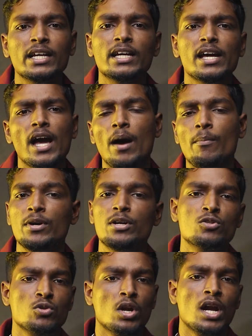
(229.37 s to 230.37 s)
இருக்குது
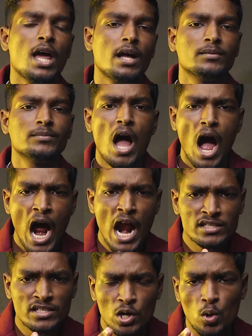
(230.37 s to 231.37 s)
அப்படின்னு சொல்லலாம்
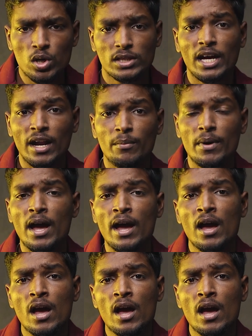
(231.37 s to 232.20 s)
ஆட்சிக்கு ஒரு தலைமை